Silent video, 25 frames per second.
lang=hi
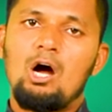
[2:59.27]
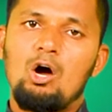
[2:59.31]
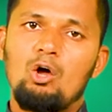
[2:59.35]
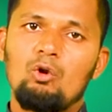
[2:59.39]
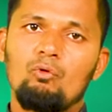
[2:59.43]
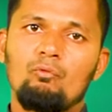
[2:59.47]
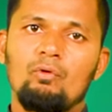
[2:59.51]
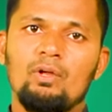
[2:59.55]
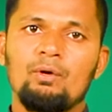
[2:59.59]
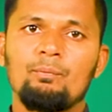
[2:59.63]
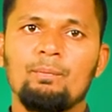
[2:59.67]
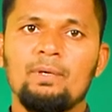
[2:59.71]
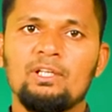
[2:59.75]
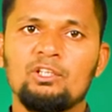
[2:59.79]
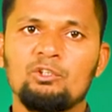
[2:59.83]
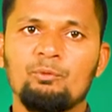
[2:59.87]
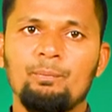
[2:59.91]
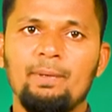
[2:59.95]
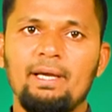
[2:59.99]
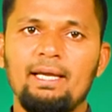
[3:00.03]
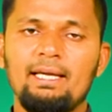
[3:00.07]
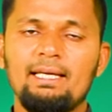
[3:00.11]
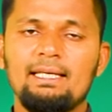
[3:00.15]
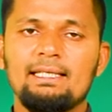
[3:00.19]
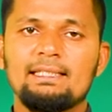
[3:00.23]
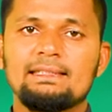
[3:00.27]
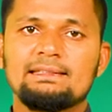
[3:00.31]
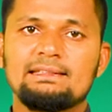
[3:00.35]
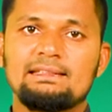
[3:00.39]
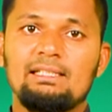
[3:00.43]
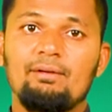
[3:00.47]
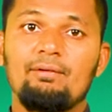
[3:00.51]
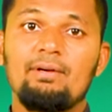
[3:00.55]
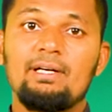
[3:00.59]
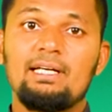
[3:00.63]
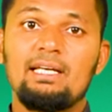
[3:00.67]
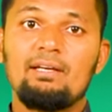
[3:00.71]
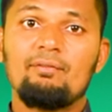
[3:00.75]
और वन मंथ में
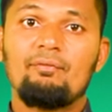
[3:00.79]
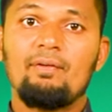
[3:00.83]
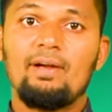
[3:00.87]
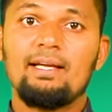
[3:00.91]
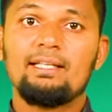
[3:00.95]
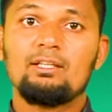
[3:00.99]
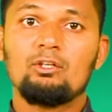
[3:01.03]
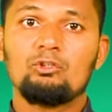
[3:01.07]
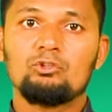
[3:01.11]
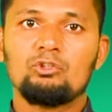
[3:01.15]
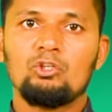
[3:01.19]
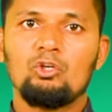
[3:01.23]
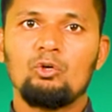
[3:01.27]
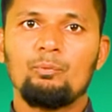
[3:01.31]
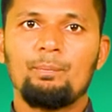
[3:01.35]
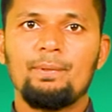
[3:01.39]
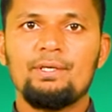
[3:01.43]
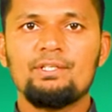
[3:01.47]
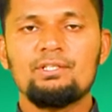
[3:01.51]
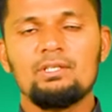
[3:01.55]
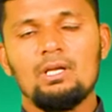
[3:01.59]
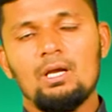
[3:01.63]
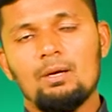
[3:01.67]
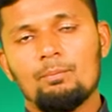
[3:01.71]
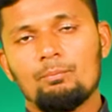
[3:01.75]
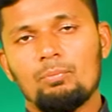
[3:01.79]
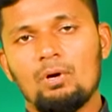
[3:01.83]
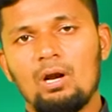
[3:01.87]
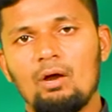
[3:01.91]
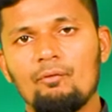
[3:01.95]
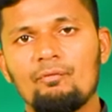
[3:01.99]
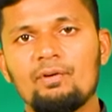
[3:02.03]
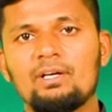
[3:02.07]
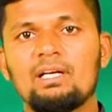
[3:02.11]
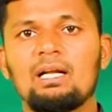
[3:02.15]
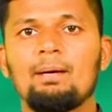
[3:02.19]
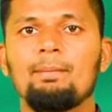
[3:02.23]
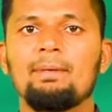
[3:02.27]
सेवेंटी फाइव थाउजेंड रुपीज़
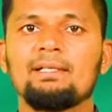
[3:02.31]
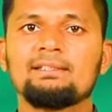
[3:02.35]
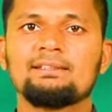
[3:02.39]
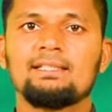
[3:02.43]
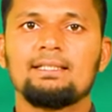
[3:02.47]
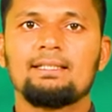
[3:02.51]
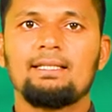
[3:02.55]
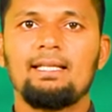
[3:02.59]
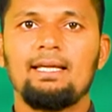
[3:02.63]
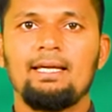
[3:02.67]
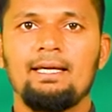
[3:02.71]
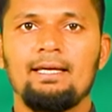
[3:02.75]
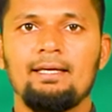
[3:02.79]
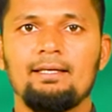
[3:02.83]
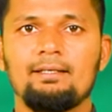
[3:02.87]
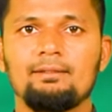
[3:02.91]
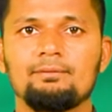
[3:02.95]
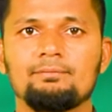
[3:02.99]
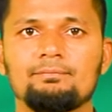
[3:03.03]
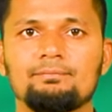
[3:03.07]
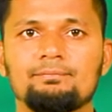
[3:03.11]
प्रॉफिट कमा सकते हैं